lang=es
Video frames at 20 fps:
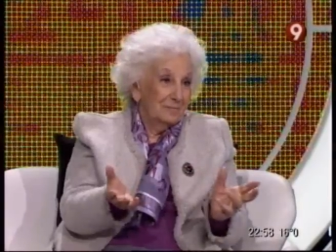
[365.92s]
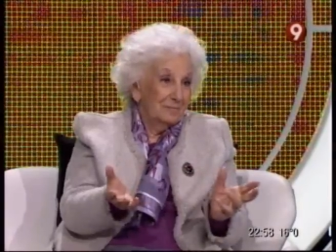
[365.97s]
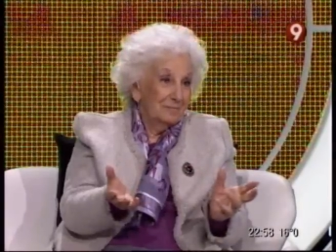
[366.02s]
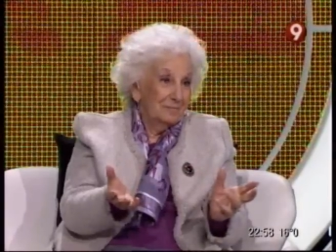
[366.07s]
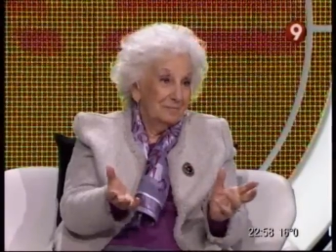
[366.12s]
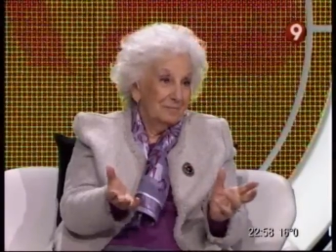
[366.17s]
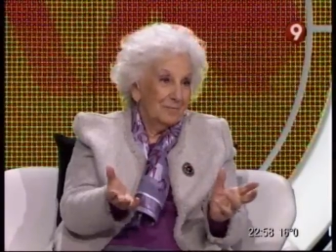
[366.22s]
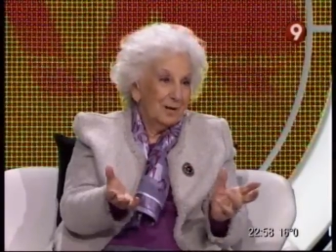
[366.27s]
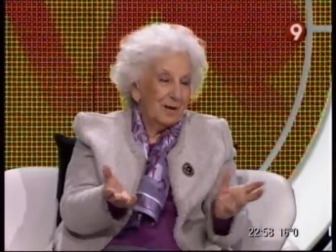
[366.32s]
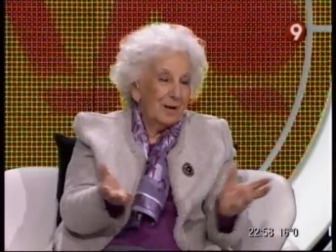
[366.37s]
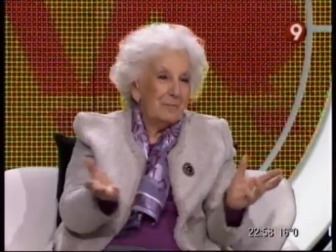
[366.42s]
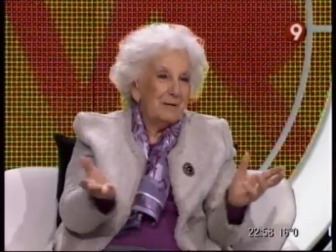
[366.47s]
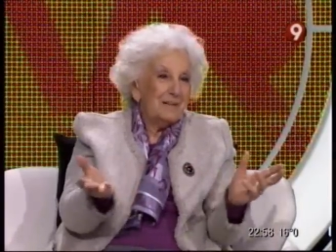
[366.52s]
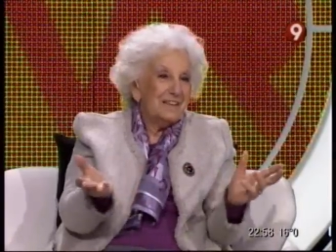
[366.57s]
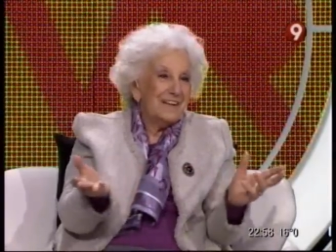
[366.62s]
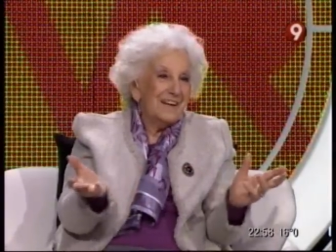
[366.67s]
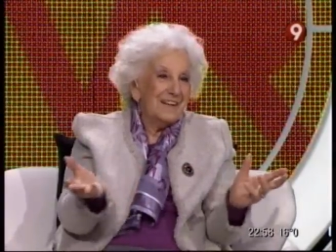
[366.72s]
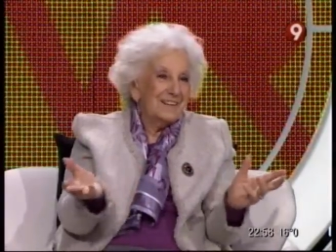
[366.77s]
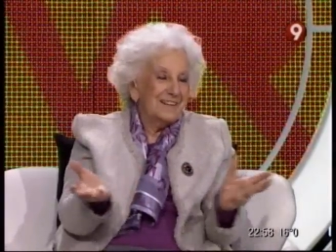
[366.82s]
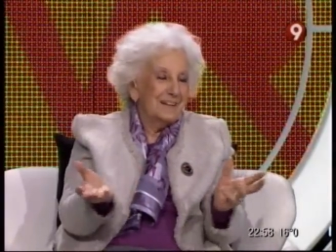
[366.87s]
Porque la
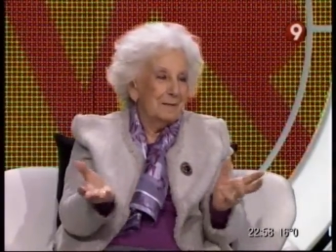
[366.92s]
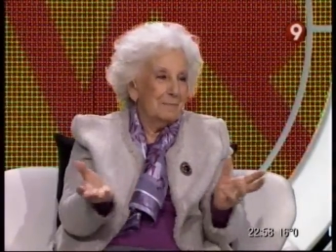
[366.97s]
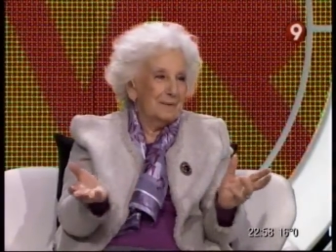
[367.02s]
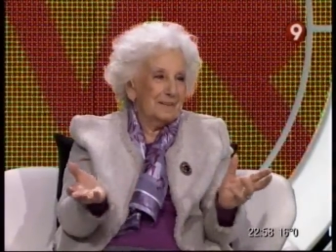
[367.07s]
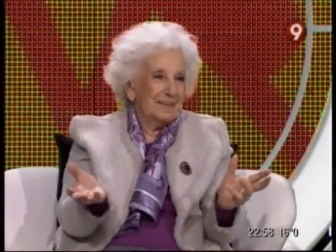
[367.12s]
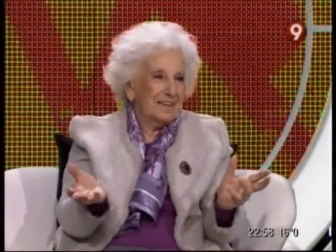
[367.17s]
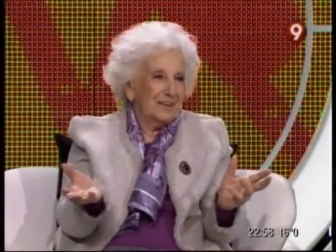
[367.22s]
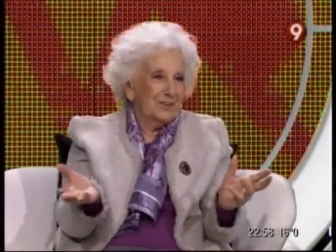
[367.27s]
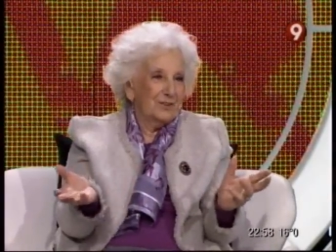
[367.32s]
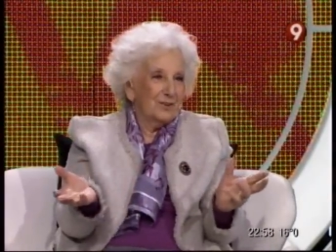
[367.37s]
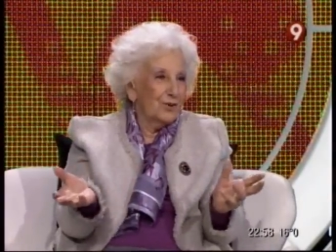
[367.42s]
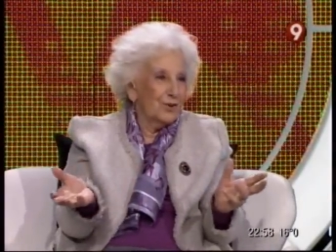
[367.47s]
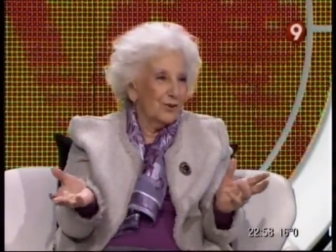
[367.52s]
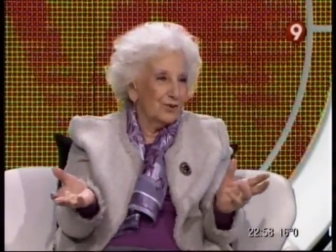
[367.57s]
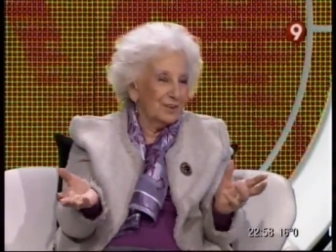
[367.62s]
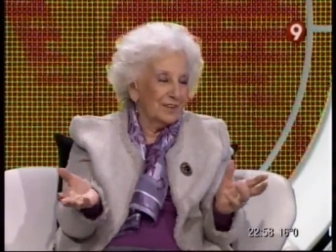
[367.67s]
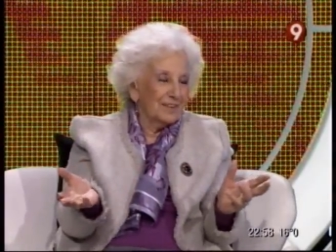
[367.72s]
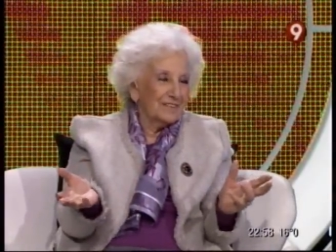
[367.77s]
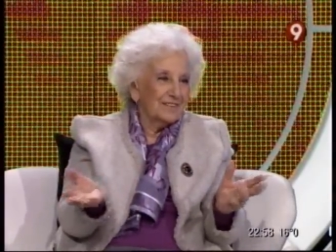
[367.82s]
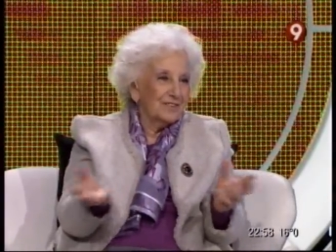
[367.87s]
mentira tiene patas cortas.